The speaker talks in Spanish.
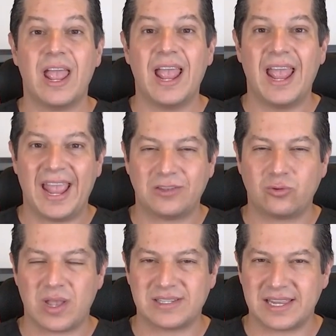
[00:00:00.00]

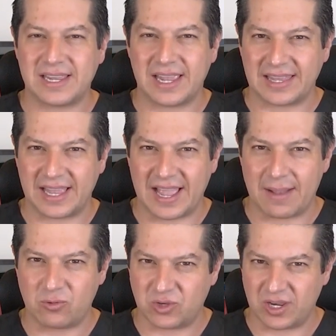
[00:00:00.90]
Esto hace que
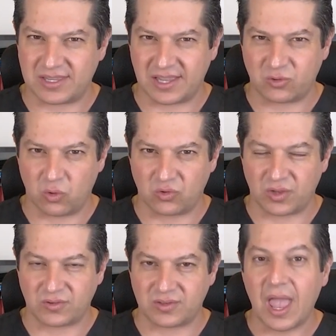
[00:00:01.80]
tengamos ciertas
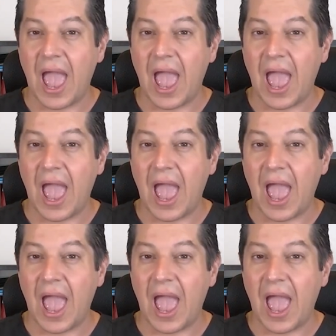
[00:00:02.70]
cosas.